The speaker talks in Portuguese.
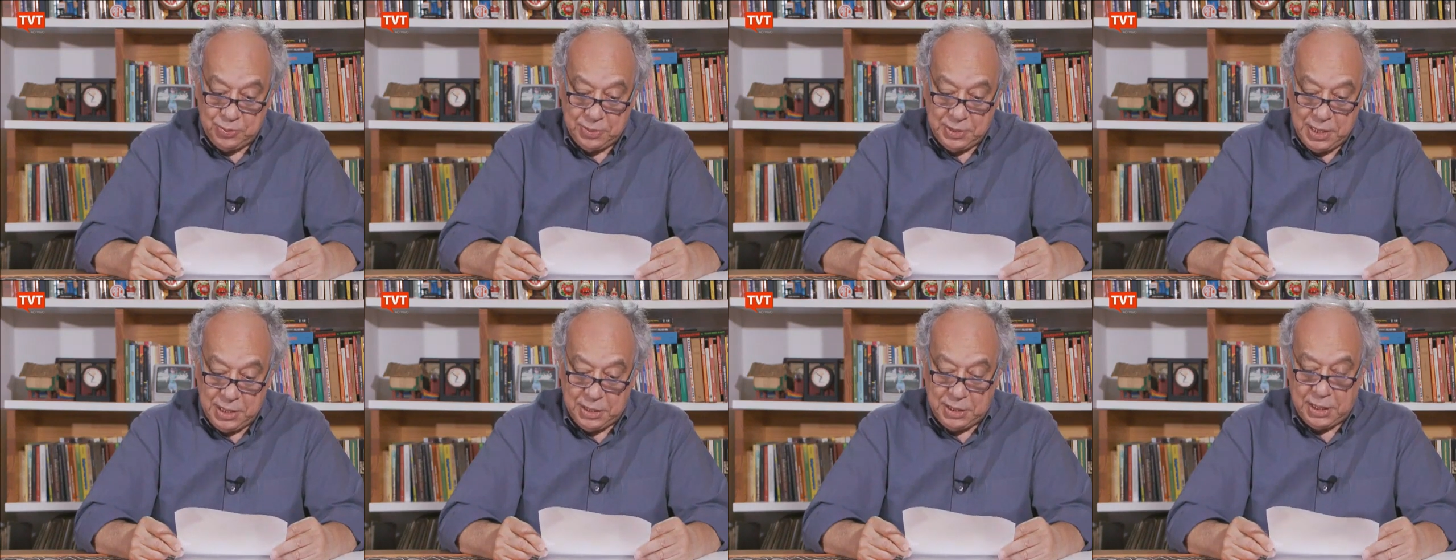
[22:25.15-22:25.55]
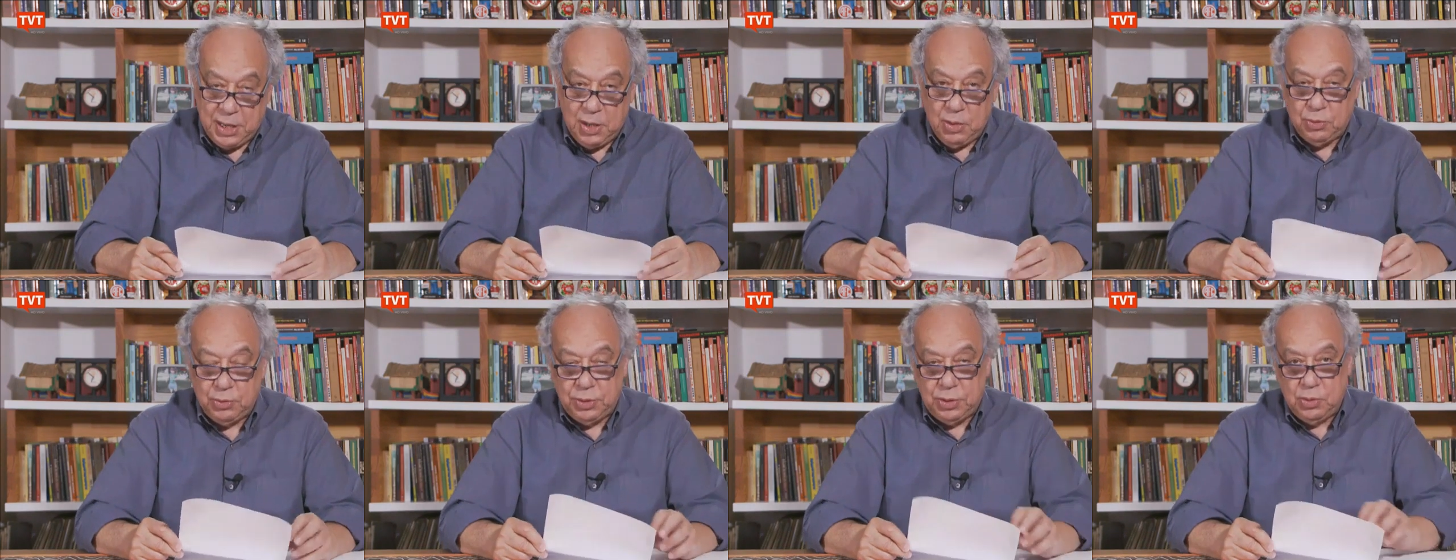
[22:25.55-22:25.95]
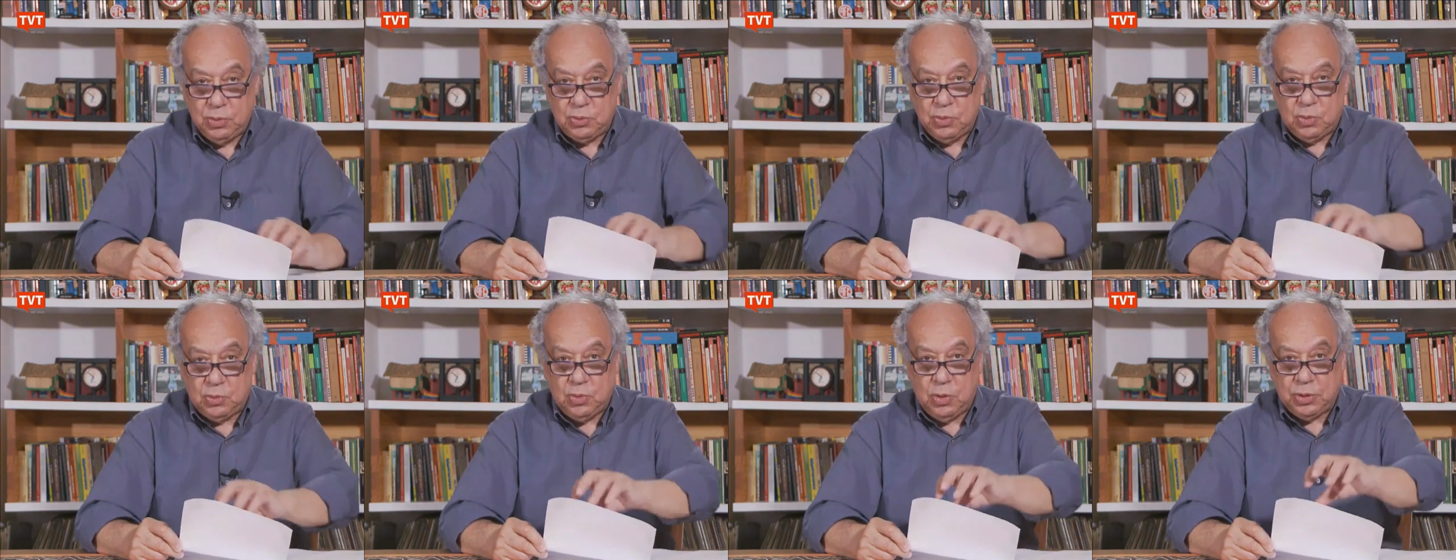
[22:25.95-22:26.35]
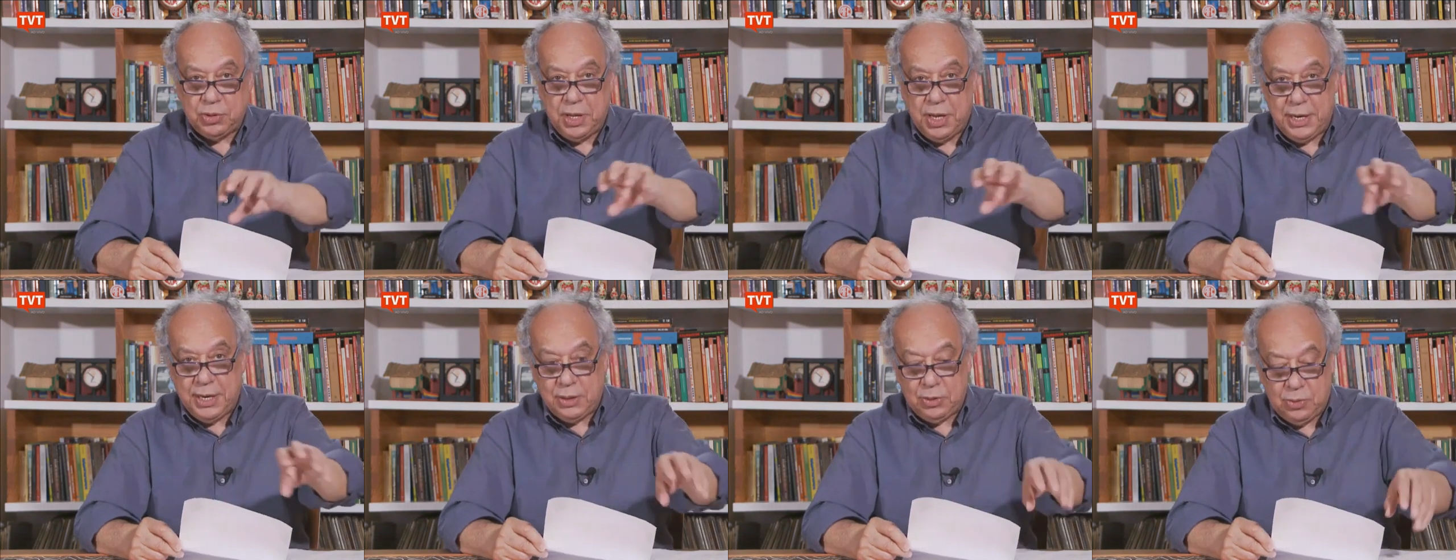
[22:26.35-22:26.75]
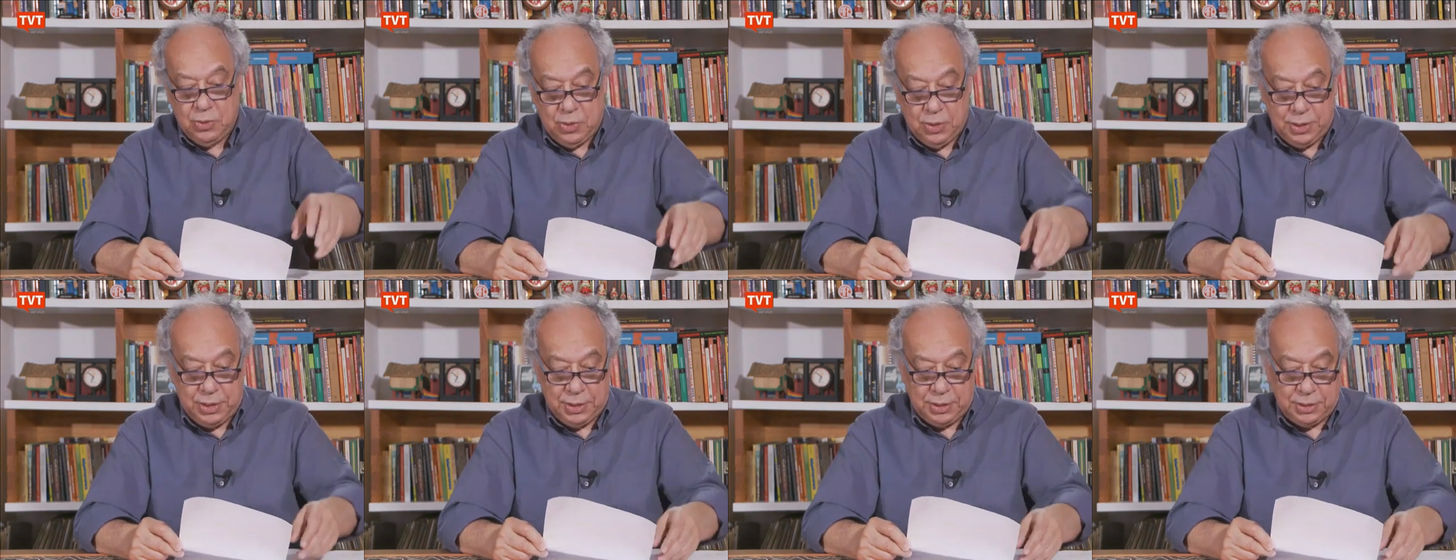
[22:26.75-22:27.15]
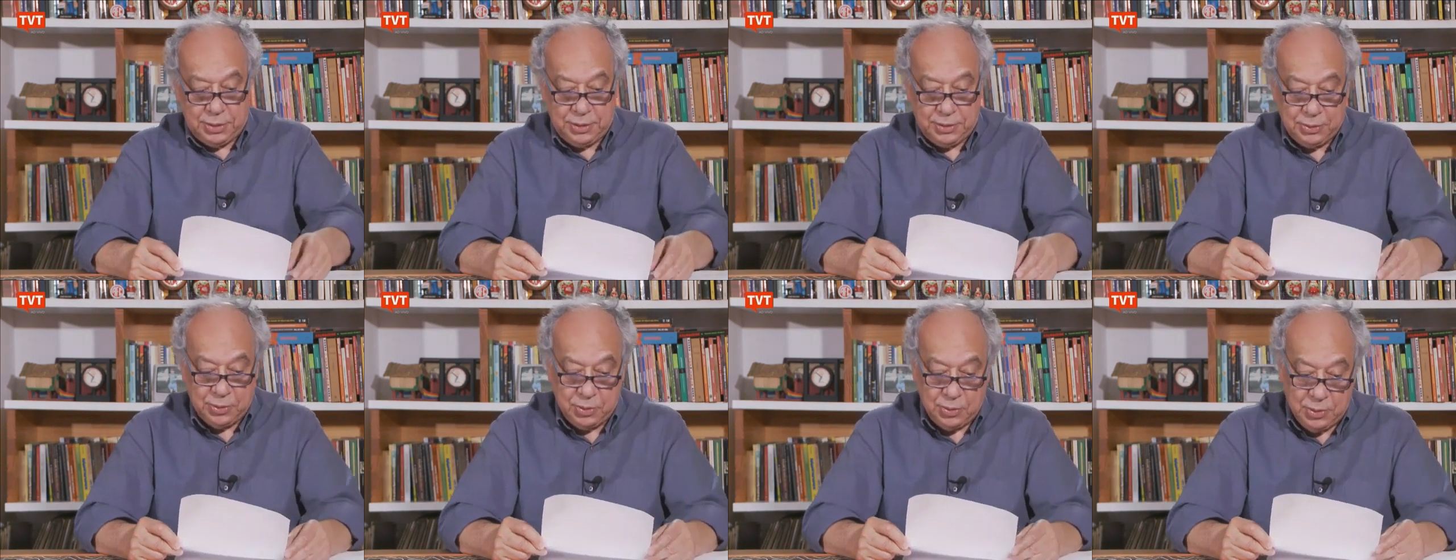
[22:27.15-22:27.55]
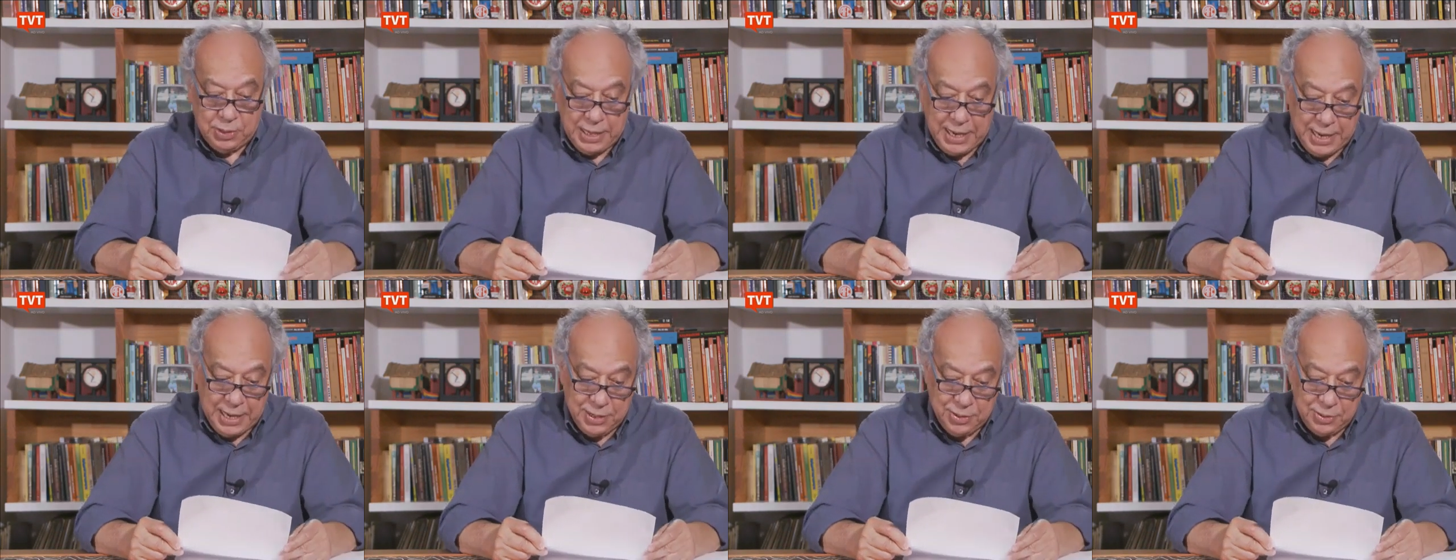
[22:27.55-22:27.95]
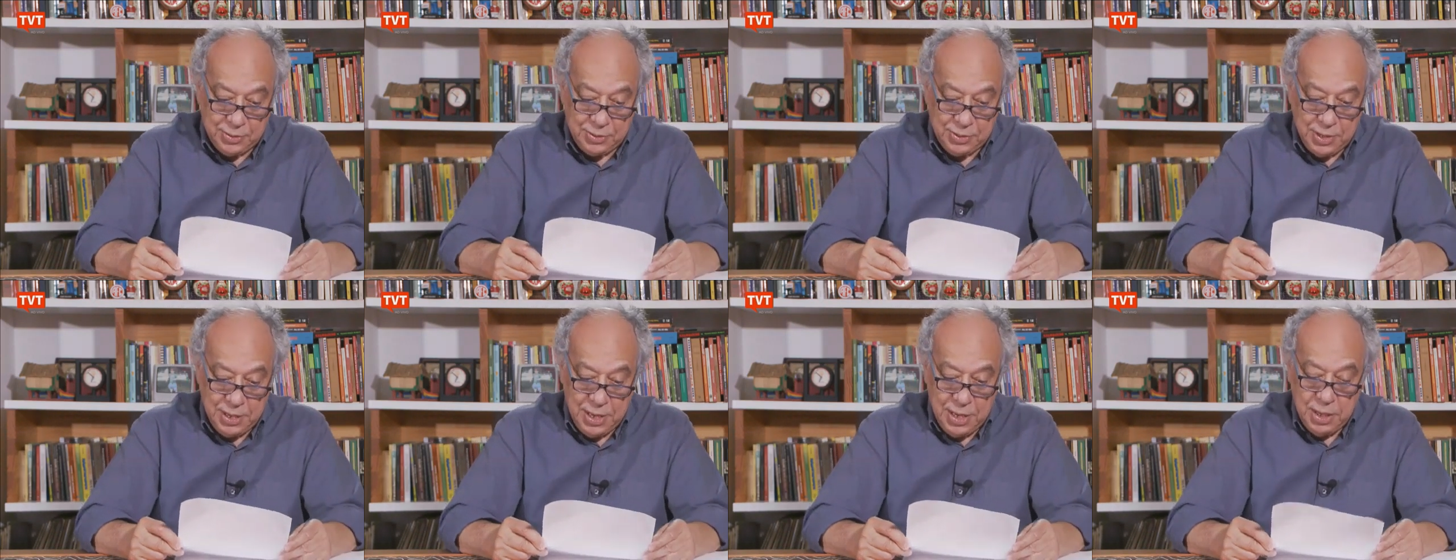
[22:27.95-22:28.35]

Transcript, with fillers: ele se reuniu com coordenadores do colégio,